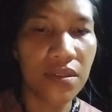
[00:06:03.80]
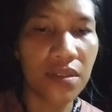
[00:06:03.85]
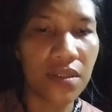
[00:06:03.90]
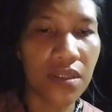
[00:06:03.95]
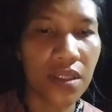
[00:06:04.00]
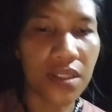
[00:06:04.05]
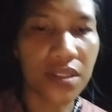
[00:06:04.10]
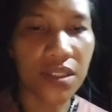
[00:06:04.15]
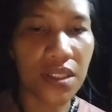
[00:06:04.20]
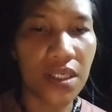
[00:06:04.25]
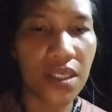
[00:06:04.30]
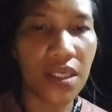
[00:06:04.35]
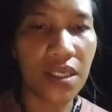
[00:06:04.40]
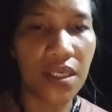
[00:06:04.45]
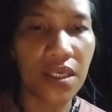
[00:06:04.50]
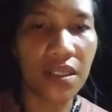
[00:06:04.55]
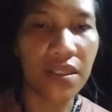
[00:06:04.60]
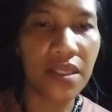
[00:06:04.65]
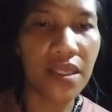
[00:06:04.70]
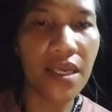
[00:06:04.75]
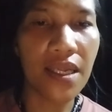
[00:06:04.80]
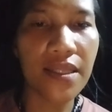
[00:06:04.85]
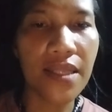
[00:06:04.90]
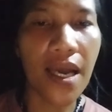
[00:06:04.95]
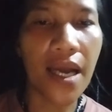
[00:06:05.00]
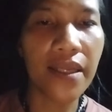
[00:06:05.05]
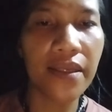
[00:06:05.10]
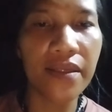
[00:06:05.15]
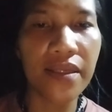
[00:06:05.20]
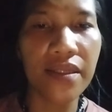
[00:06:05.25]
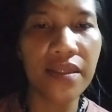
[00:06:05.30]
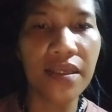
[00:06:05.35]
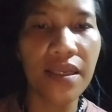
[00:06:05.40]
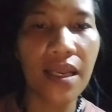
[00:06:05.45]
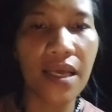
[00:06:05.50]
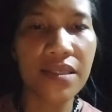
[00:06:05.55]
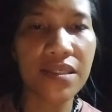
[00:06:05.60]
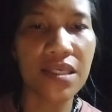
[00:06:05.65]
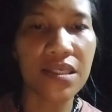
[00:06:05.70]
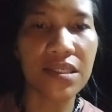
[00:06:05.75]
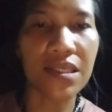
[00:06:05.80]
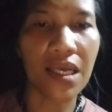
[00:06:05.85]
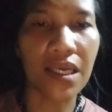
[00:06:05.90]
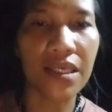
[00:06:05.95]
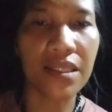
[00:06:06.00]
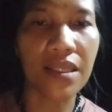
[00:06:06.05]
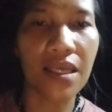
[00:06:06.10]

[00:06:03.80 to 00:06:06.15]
kasi dinadaan din nila sa sakit